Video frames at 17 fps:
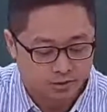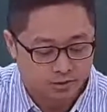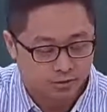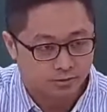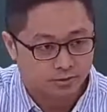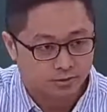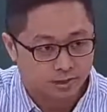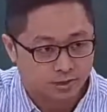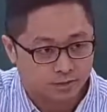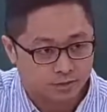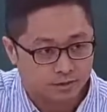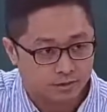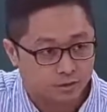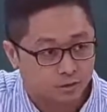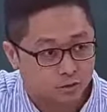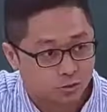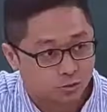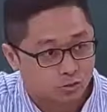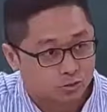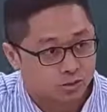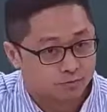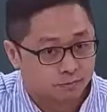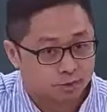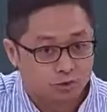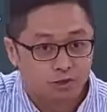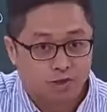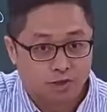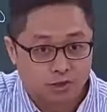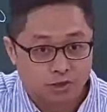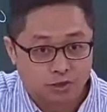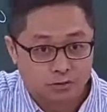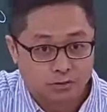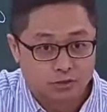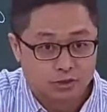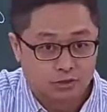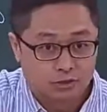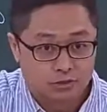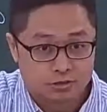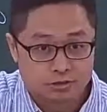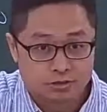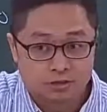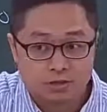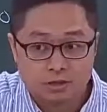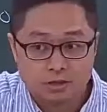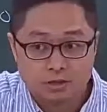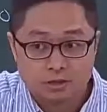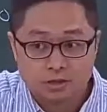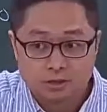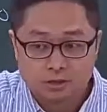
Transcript: n 用它给你的数字，比如说 n 等于十，